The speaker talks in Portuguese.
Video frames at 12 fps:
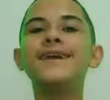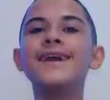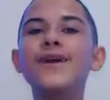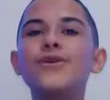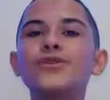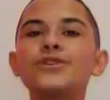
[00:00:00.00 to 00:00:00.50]

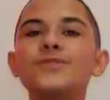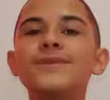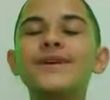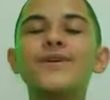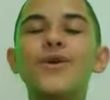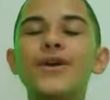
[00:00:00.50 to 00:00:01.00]
E a
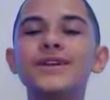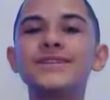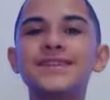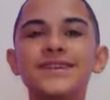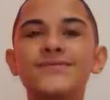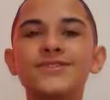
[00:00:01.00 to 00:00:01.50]
última
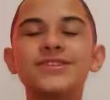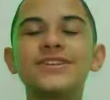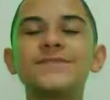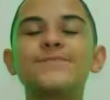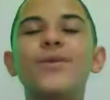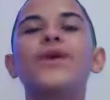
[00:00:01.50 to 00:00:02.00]
coisa que
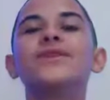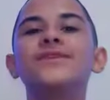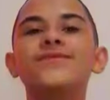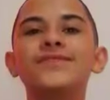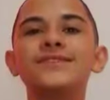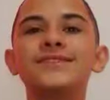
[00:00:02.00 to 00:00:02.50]
vocês
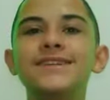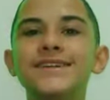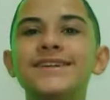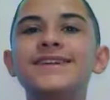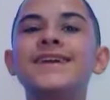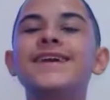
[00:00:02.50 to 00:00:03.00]
podem
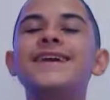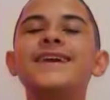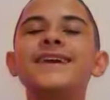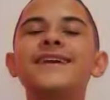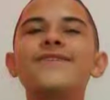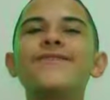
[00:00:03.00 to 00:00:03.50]
fazer,
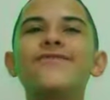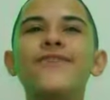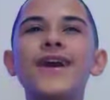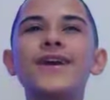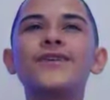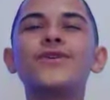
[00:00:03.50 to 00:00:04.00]
que
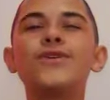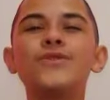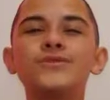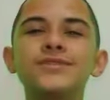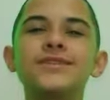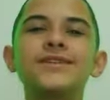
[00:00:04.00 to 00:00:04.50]
vai
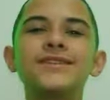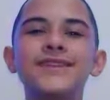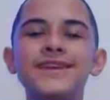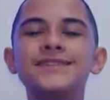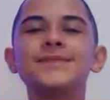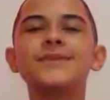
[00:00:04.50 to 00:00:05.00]
com
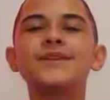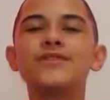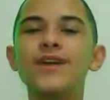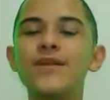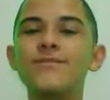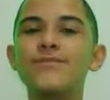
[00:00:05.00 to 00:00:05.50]
certeza
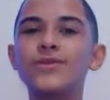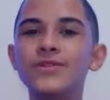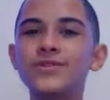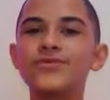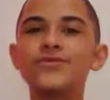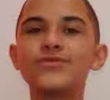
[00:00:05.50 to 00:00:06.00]
melhorar
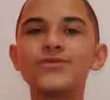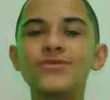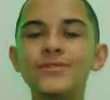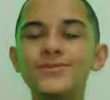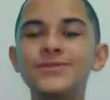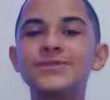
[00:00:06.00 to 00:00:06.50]
muito o
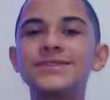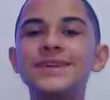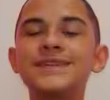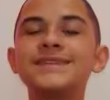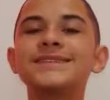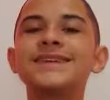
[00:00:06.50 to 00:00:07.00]
futuro de
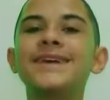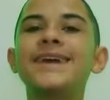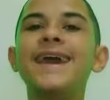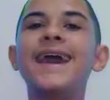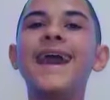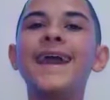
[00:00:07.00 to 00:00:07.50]
vocês,
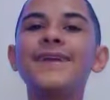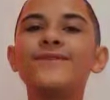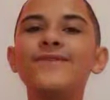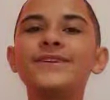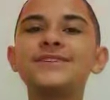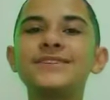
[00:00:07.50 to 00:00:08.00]
é
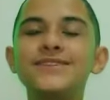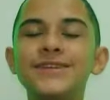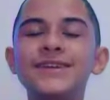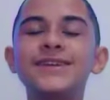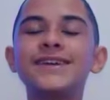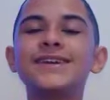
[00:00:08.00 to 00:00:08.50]

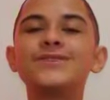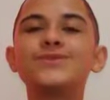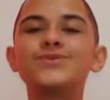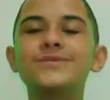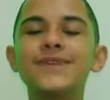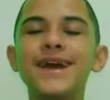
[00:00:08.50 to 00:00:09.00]
investir em
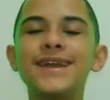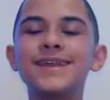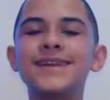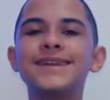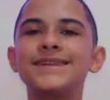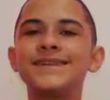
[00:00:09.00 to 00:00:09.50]

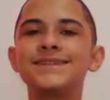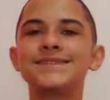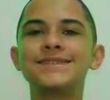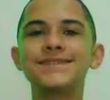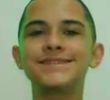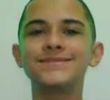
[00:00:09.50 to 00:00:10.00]
estudar
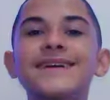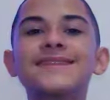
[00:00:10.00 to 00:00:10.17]
inglês.